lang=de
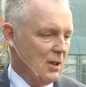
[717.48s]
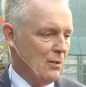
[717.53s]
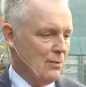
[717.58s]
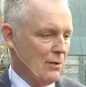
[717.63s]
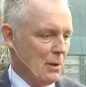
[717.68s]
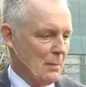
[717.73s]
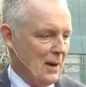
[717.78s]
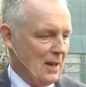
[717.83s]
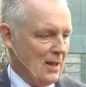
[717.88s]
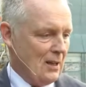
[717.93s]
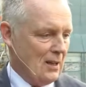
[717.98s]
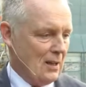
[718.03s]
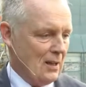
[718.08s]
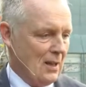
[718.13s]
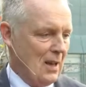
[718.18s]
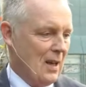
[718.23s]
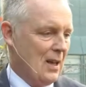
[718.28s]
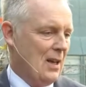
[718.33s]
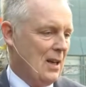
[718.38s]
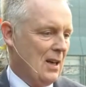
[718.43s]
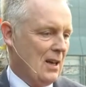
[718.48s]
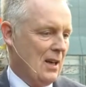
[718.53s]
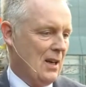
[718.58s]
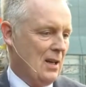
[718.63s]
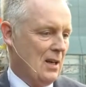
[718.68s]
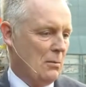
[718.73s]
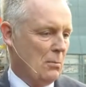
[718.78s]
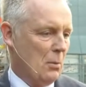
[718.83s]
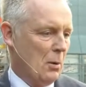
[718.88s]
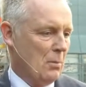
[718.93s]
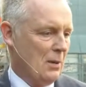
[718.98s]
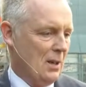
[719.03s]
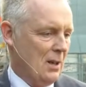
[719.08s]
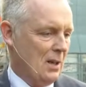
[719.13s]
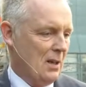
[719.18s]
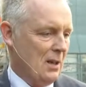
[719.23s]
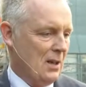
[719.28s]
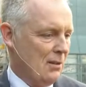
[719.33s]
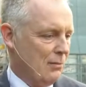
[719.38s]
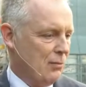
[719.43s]
Und wir meinen, eine Anlage in der
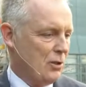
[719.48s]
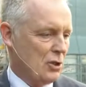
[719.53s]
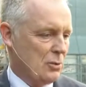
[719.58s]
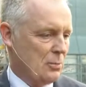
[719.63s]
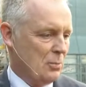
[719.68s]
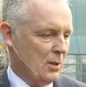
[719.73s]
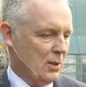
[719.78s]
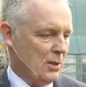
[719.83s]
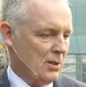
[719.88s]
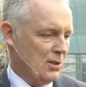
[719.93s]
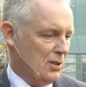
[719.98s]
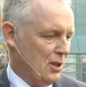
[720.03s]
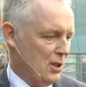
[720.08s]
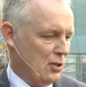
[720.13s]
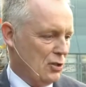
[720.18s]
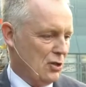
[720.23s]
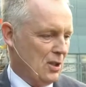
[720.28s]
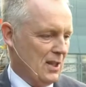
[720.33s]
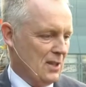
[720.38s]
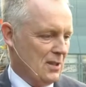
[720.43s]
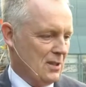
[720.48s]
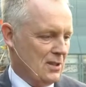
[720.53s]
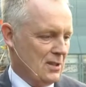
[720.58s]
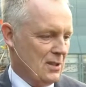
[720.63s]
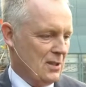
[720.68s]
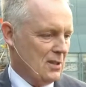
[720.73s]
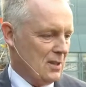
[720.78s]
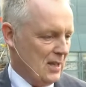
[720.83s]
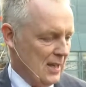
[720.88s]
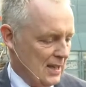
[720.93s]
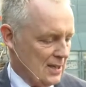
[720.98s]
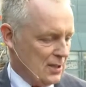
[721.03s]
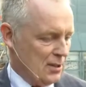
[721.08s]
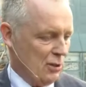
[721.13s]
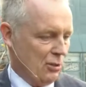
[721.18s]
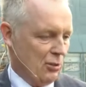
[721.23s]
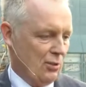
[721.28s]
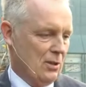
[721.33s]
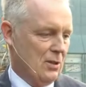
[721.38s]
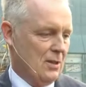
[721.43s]
Immobilie in Würzburg ist nicht das Schlechteste. Das ist der erste
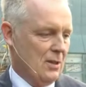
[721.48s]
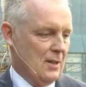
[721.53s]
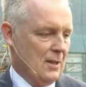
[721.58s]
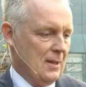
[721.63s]
Grund.